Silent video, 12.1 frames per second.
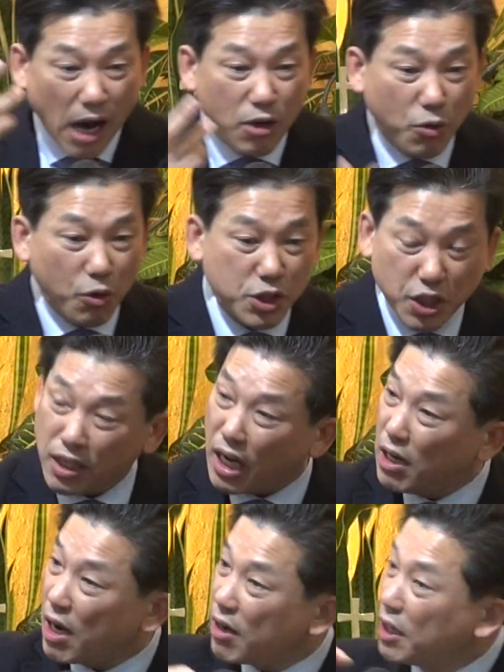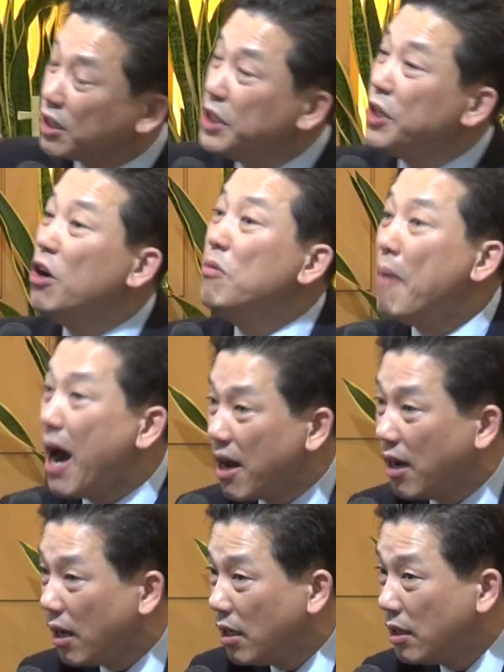알고 전하려는 그
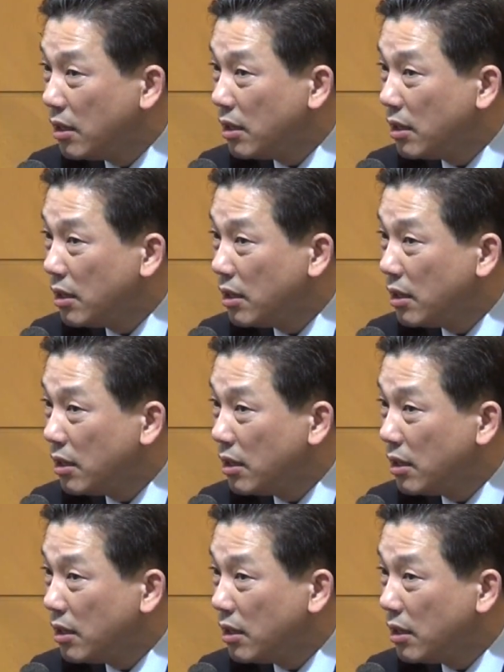열망